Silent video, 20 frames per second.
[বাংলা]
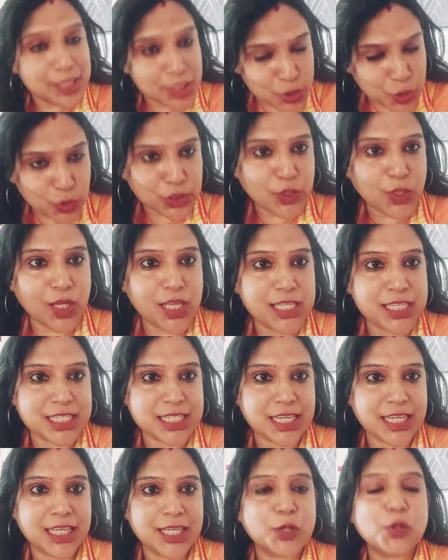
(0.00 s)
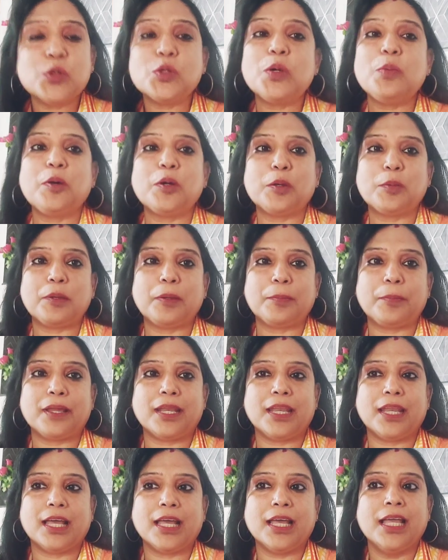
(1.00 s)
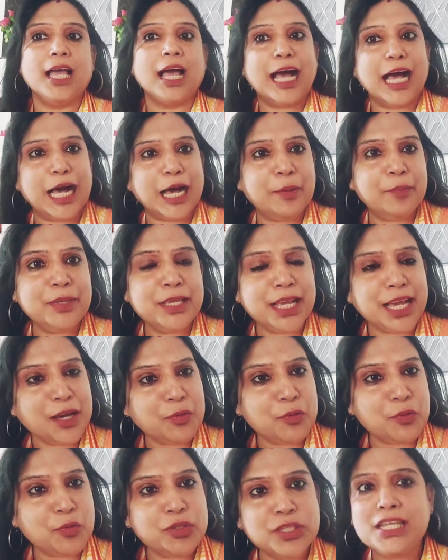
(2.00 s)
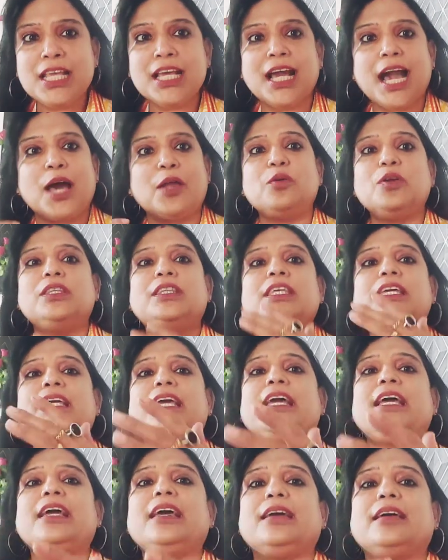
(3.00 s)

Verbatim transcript: সত্যি কথা যেটা কোনো বড় ব্যাপার না আমি কোনোদিনই কারোর দিকে